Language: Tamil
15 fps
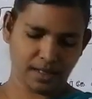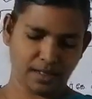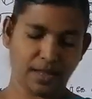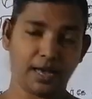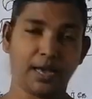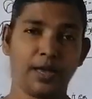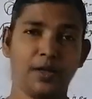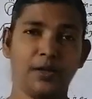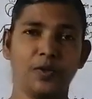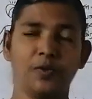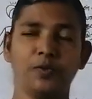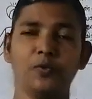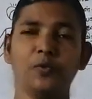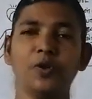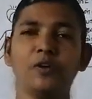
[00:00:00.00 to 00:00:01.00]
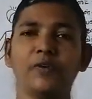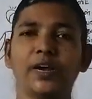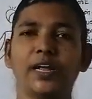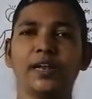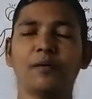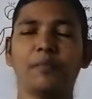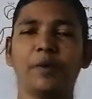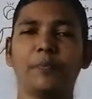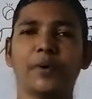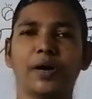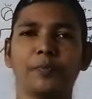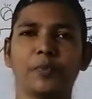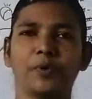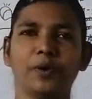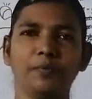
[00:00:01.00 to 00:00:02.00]
இந்த நூல்வழி நம்ம
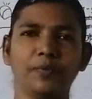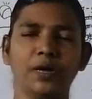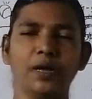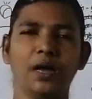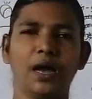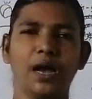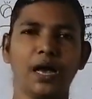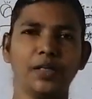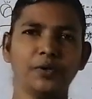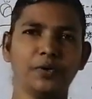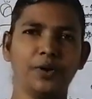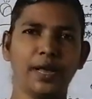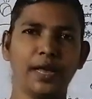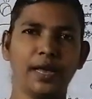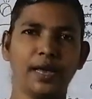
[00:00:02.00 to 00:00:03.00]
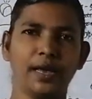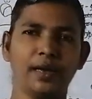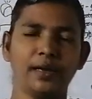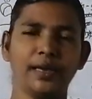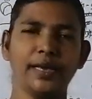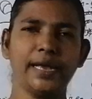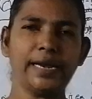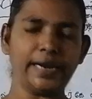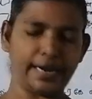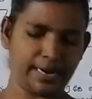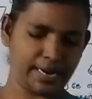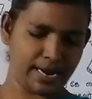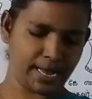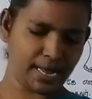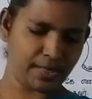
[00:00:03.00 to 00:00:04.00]
பார்ப்போம் அதனுடைய இயல்
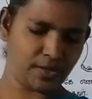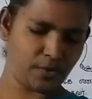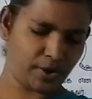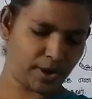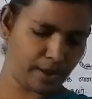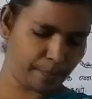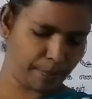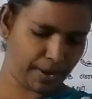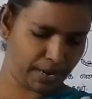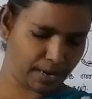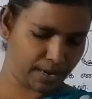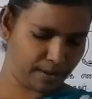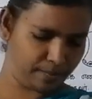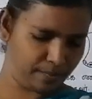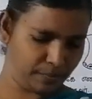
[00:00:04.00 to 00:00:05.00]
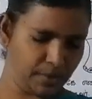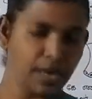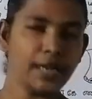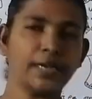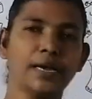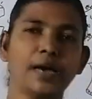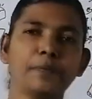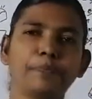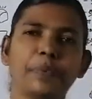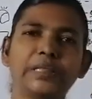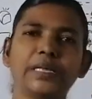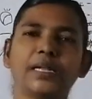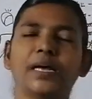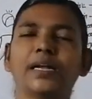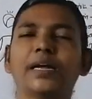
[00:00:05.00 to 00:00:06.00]
ரெண்டு இதனுடைய பக்கம்
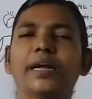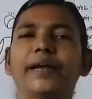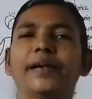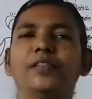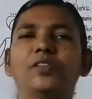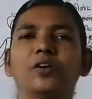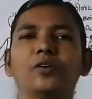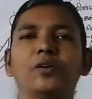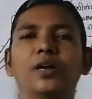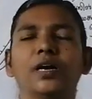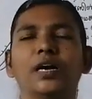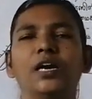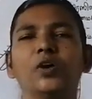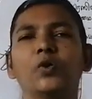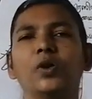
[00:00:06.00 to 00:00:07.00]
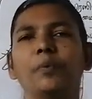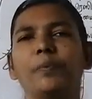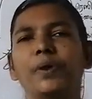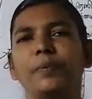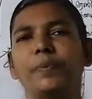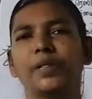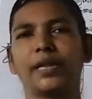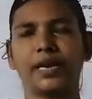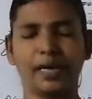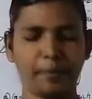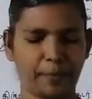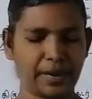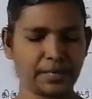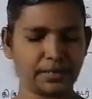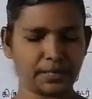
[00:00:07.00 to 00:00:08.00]
நாற்பத்தி நான்கு எடுத்துக்கொள்ளுங்கள்
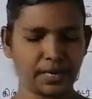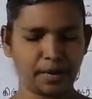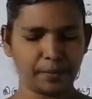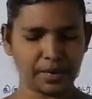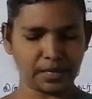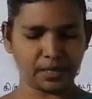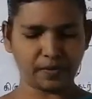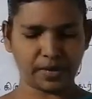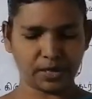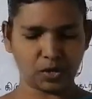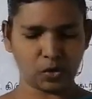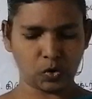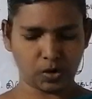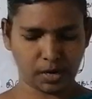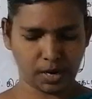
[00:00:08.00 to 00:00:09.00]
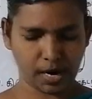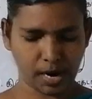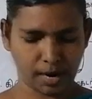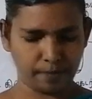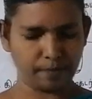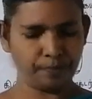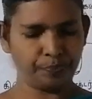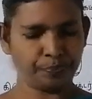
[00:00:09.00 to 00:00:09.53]
குறிப்பிடுப்பதற்கு பென்சிலையும் எடுத்து வைத்துக் கொள்ளுங்கள்